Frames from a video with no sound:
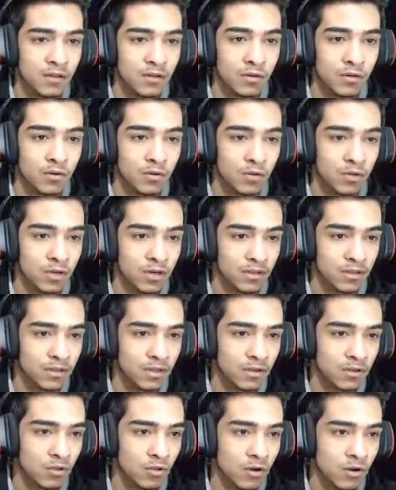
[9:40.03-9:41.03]

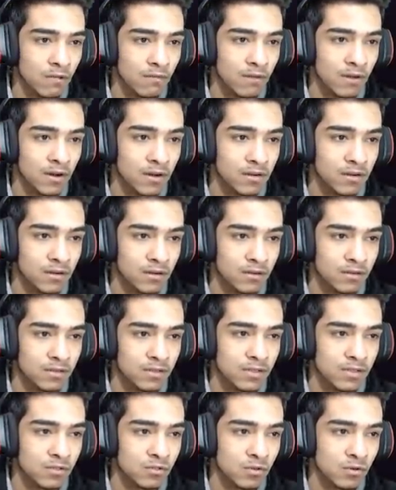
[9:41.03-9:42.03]
Konkratlar, görevler,
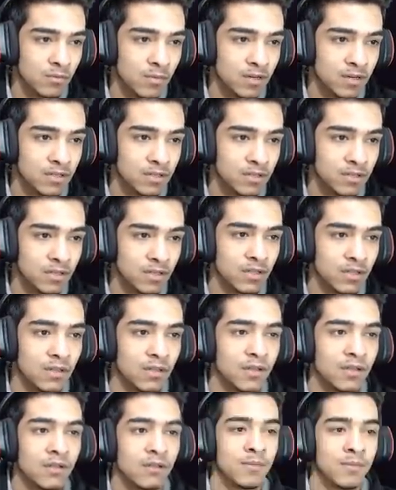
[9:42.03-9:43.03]
sezon marketi.
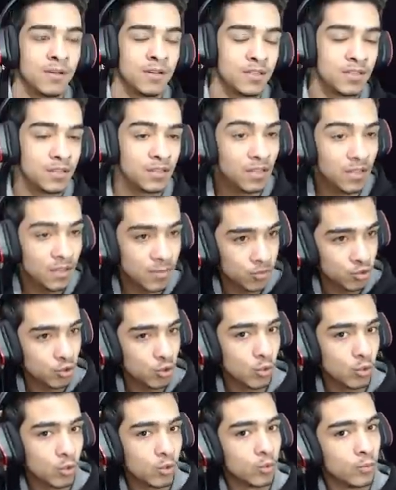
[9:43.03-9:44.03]
Ha, markette de bir şey
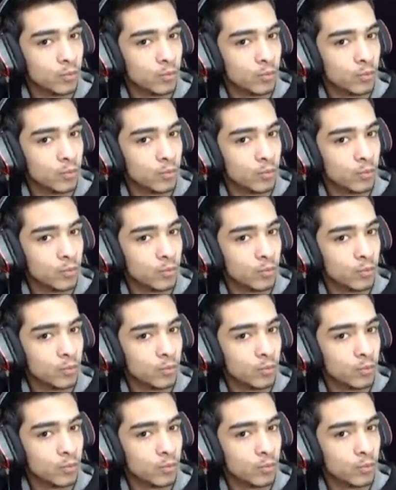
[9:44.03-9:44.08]
yok.